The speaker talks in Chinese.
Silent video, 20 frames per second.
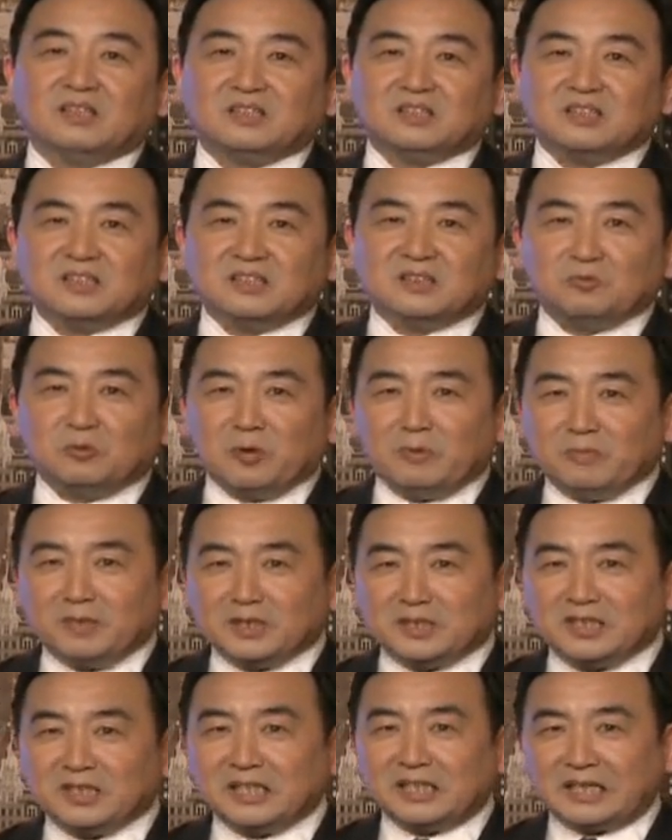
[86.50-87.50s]
这我
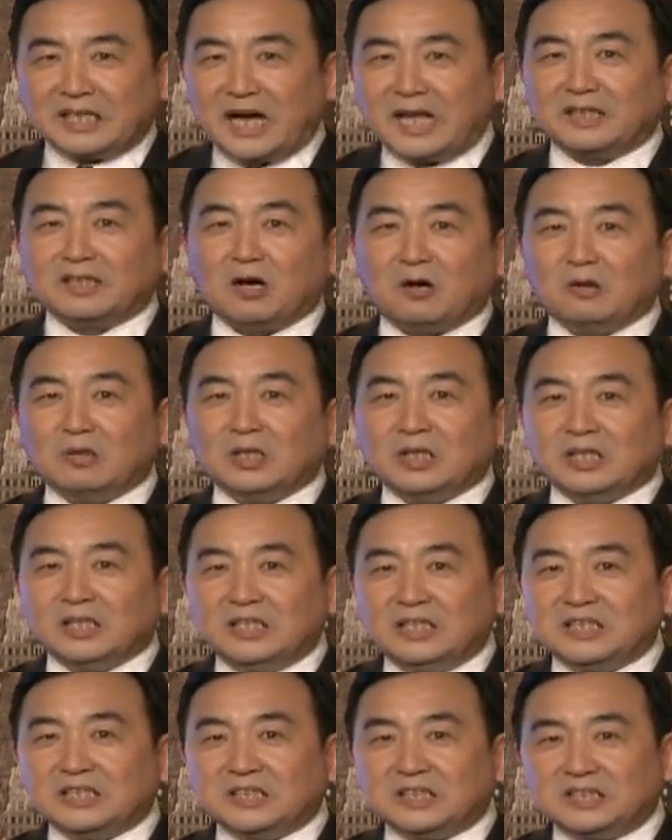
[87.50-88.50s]
们可以看到
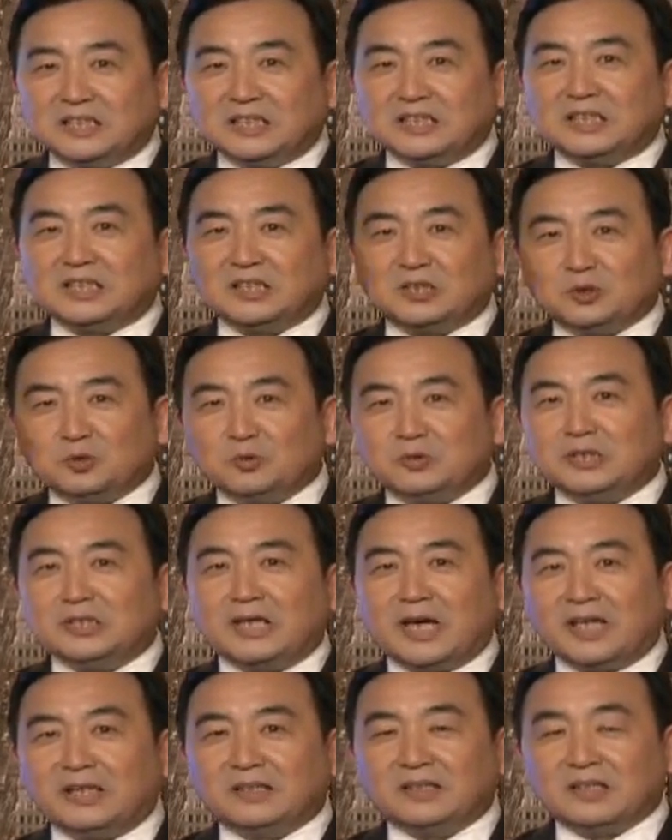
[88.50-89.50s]
一个人的尊
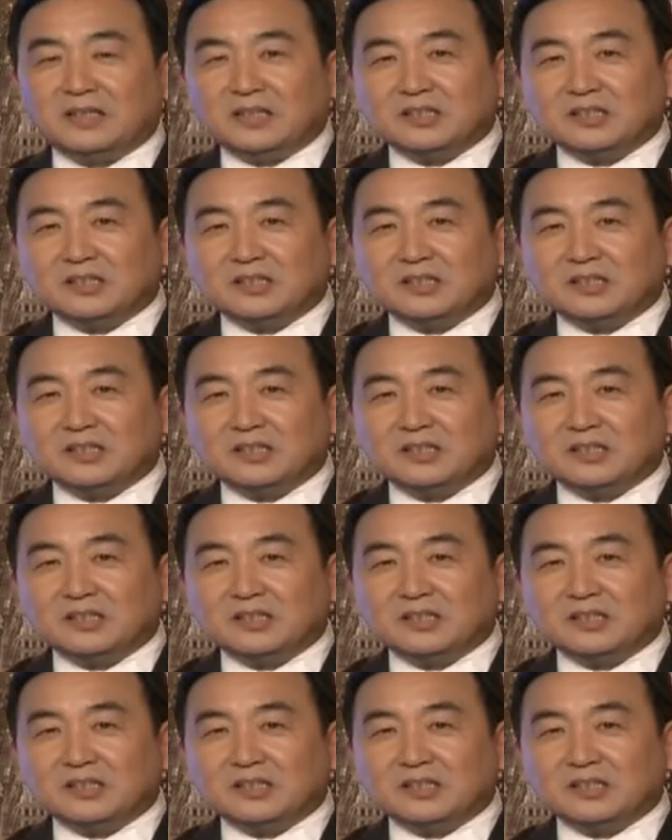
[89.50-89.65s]
严、